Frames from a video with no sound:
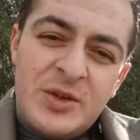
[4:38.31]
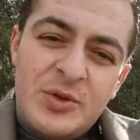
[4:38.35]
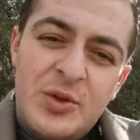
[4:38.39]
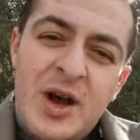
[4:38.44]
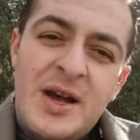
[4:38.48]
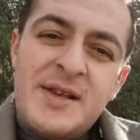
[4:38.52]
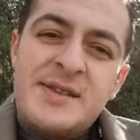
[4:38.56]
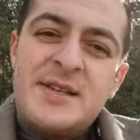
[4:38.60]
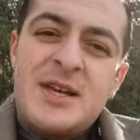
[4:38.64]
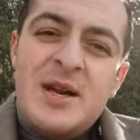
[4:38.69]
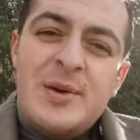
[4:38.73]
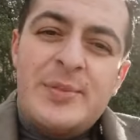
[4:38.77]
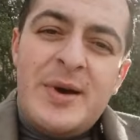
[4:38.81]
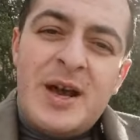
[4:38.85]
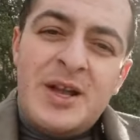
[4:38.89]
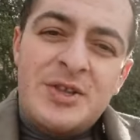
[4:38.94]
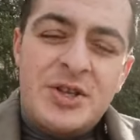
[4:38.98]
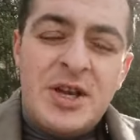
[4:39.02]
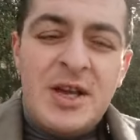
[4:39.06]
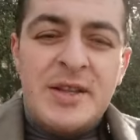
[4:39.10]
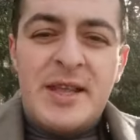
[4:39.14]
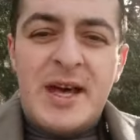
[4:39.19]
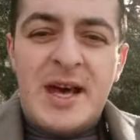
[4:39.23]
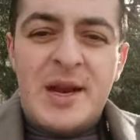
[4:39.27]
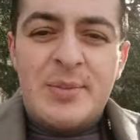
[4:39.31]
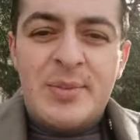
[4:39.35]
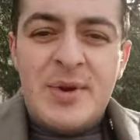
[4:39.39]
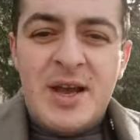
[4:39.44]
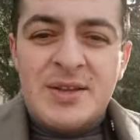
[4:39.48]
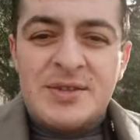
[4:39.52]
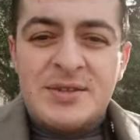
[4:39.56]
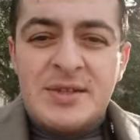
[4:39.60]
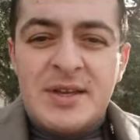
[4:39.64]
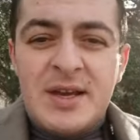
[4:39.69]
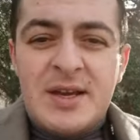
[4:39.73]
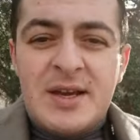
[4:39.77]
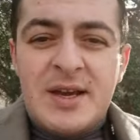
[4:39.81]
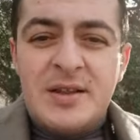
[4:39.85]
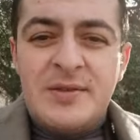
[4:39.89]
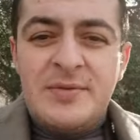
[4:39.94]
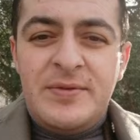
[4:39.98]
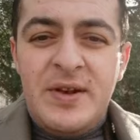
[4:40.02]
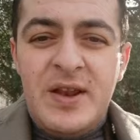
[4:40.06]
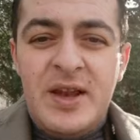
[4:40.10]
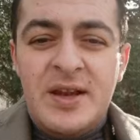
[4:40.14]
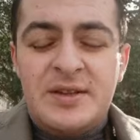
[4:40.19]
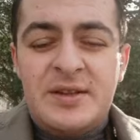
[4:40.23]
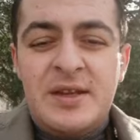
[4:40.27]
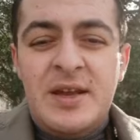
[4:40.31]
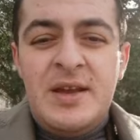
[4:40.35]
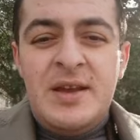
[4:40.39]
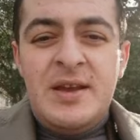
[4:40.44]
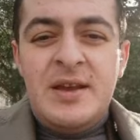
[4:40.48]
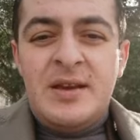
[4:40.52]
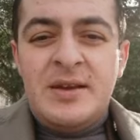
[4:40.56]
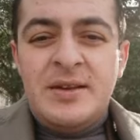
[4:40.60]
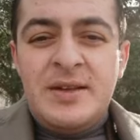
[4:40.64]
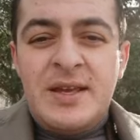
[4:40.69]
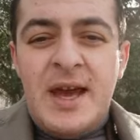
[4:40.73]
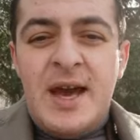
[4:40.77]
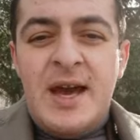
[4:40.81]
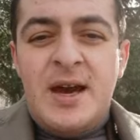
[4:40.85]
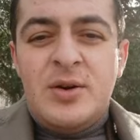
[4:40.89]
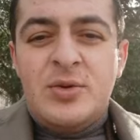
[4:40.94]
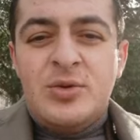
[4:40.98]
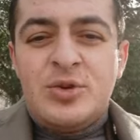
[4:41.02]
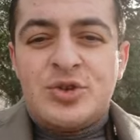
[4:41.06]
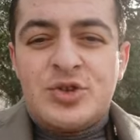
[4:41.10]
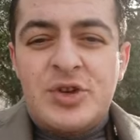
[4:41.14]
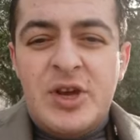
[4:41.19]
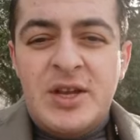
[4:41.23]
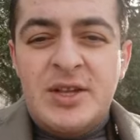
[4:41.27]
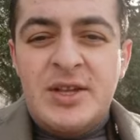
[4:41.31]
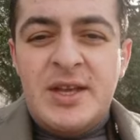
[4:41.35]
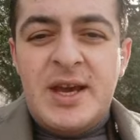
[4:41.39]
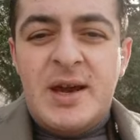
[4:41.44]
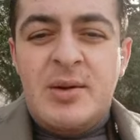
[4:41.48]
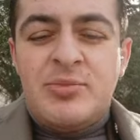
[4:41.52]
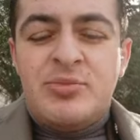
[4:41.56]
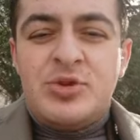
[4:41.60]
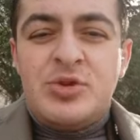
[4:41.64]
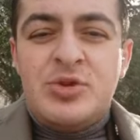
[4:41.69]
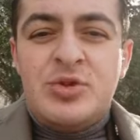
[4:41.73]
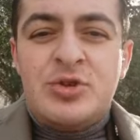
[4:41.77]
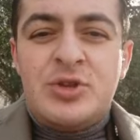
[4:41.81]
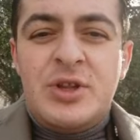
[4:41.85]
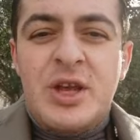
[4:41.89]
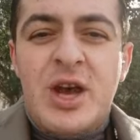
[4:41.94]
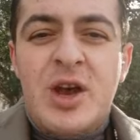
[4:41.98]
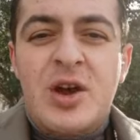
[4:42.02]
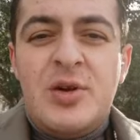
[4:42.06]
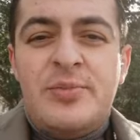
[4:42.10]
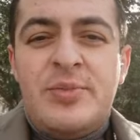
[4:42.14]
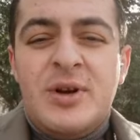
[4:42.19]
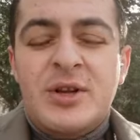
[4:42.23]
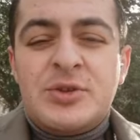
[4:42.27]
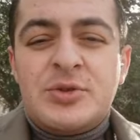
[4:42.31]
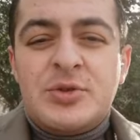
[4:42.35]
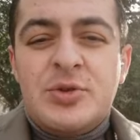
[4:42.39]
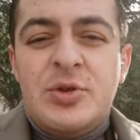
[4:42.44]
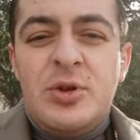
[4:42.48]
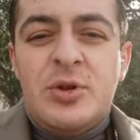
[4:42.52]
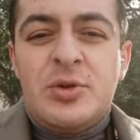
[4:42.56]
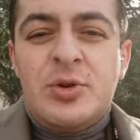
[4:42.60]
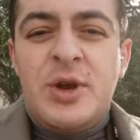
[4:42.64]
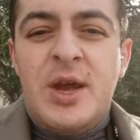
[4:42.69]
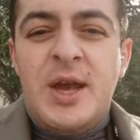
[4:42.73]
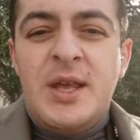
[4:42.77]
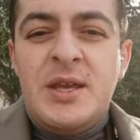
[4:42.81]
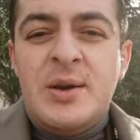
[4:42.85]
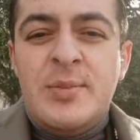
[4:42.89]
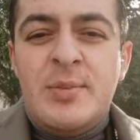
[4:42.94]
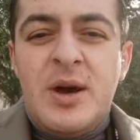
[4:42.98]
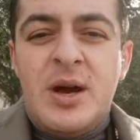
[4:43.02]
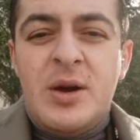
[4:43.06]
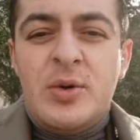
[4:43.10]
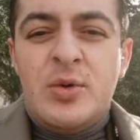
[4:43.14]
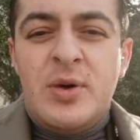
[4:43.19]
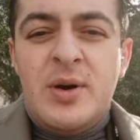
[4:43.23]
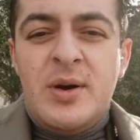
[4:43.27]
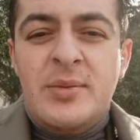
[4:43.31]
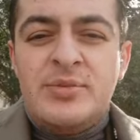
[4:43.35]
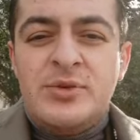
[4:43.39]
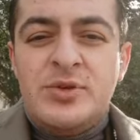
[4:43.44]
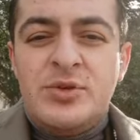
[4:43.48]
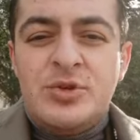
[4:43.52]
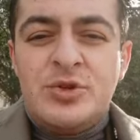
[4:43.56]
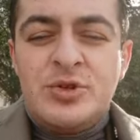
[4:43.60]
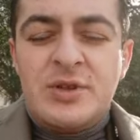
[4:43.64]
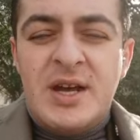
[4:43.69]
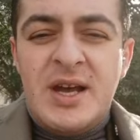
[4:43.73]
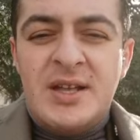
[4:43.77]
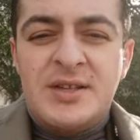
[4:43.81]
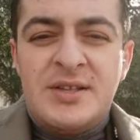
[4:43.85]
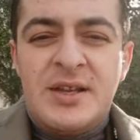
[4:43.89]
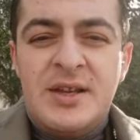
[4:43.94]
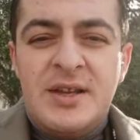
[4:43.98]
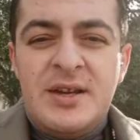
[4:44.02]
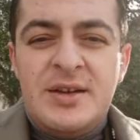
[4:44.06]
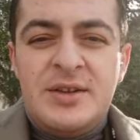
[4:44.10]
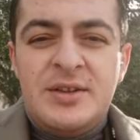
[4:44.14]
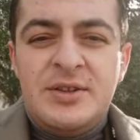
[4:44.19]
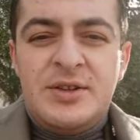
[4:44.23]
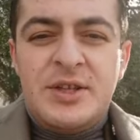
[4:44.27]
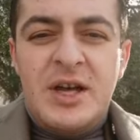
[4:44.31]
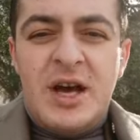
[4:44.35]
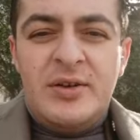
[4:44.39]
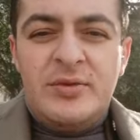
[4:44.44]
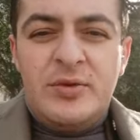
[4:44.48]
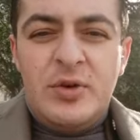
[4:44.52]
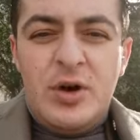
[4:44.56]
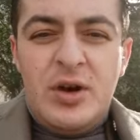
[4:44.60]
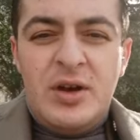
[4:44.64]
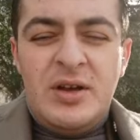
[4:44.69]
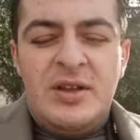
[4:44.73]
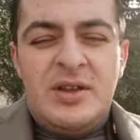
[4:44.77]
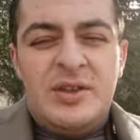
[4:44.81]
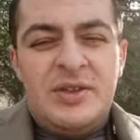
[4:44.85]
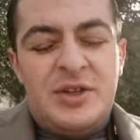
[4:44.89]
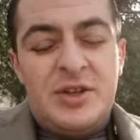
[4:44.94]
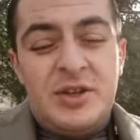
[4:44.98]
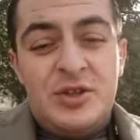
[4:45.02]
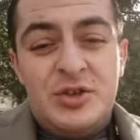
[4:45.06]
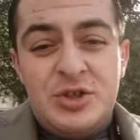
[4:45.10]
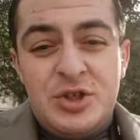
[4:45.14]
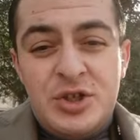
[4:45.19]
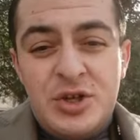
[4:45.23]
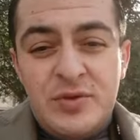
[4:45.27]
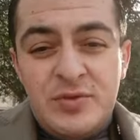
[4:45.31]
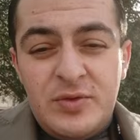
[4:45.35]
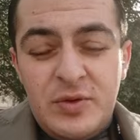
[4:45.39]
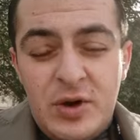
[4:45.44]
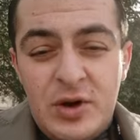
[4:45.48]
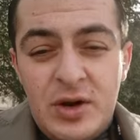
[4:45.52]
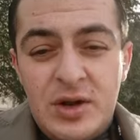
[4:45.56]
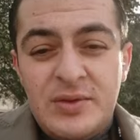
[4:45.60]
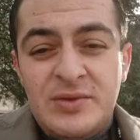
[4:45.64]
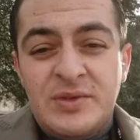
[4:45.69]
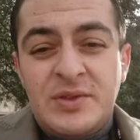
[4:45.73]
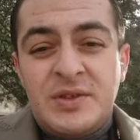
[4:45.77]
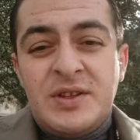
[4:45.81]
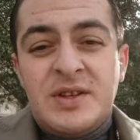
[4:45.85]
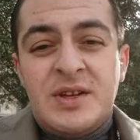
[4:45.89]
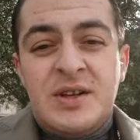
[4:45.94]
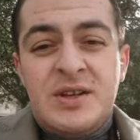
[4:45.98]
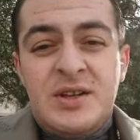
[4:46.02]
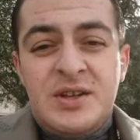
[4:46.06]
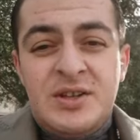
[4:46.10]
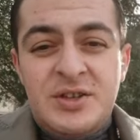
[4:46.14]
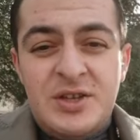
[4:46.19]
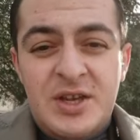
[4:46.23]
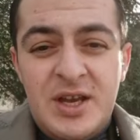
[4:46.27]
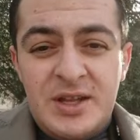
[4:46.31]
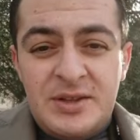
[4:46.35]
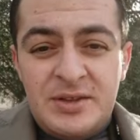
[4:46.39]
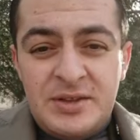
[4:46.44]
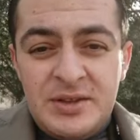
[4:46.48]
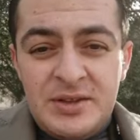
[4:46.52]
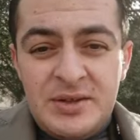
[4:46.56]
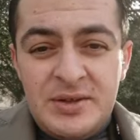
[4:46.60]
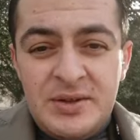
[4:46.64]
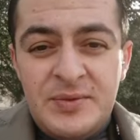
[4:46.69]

Но ну, Азербайджан-армянский конфликт я уже не обсуждаю, поскольку я не могу обсуждать того, чего нет.